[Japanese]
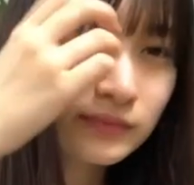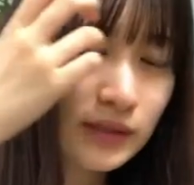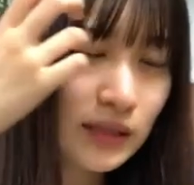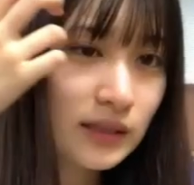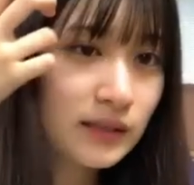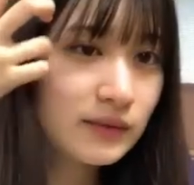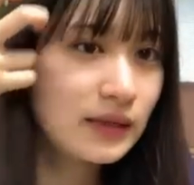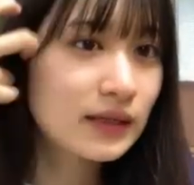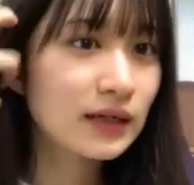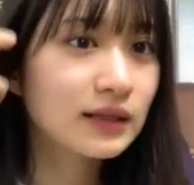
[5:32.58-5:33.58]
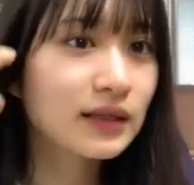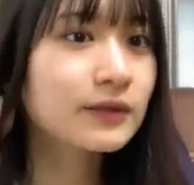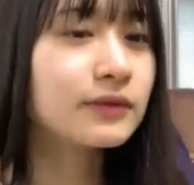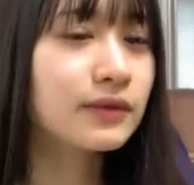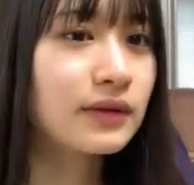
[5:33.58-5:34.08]
最近はありがたい
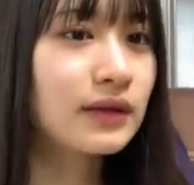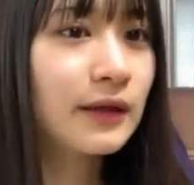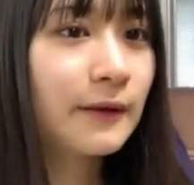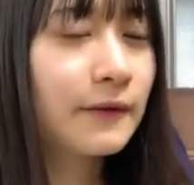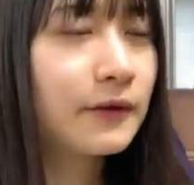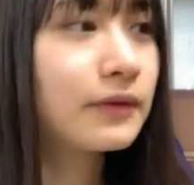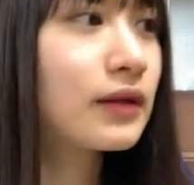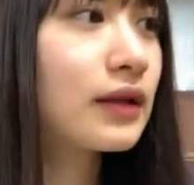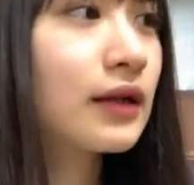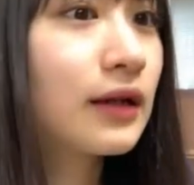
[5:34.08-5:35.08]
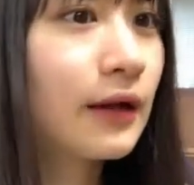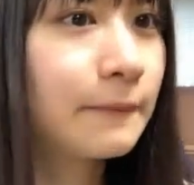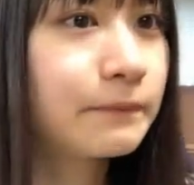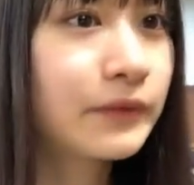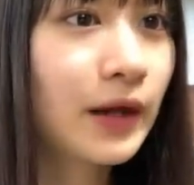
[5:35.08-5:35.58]
ことにいろんななんか
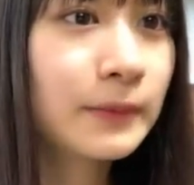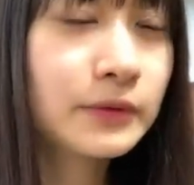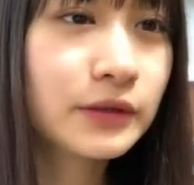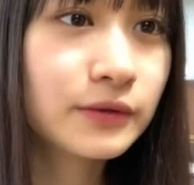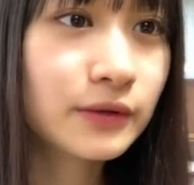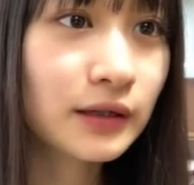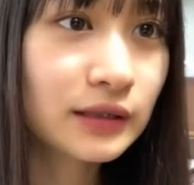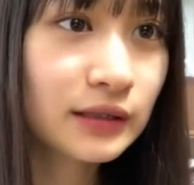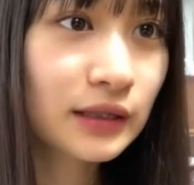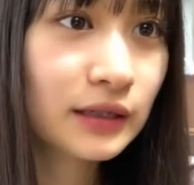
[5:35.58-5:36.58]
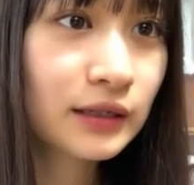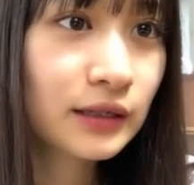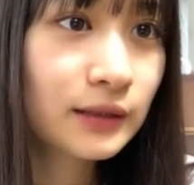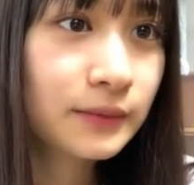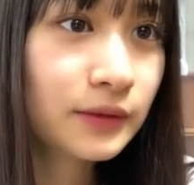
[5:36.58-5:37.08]
アプリとかでね
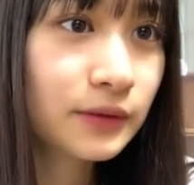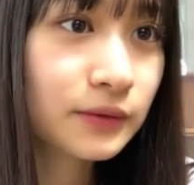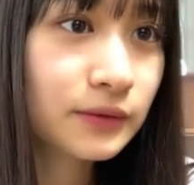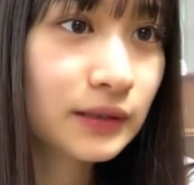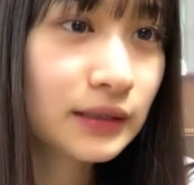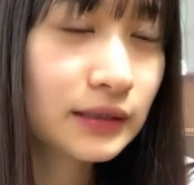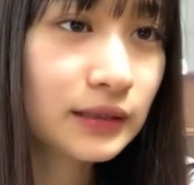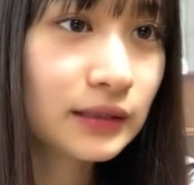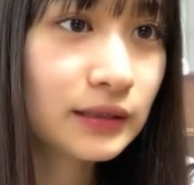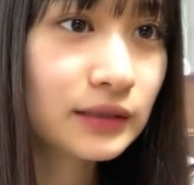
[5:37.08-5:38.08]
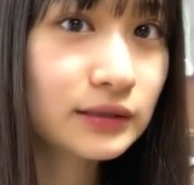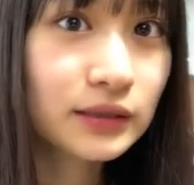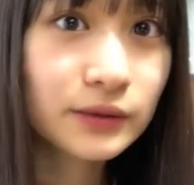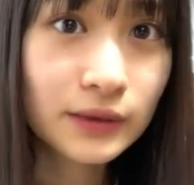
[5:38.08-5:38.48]
見ることができてたんですけどね